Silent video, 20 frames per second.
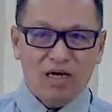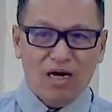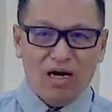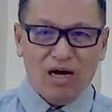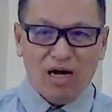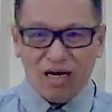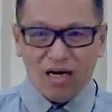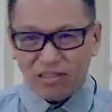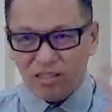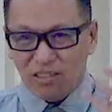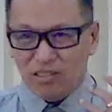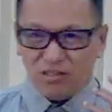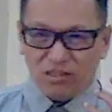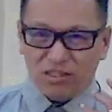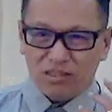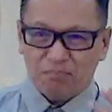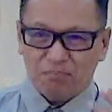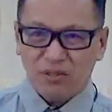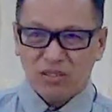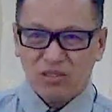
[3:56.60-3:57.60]
Ang
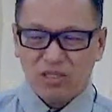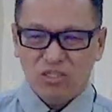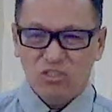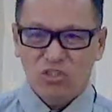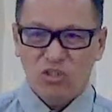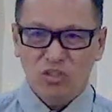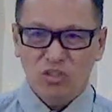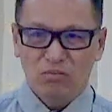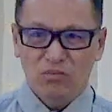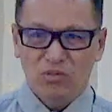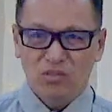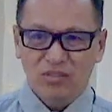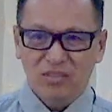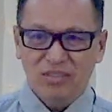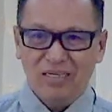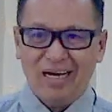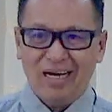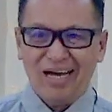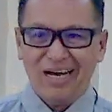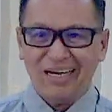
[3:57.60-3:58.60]
interpretation mo,
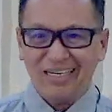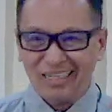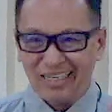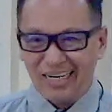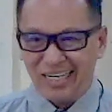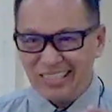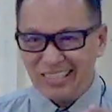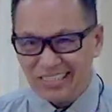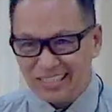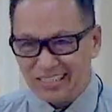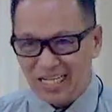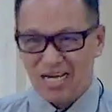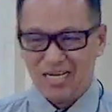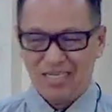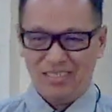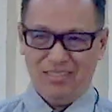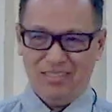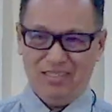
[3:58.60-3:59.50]
nakakras na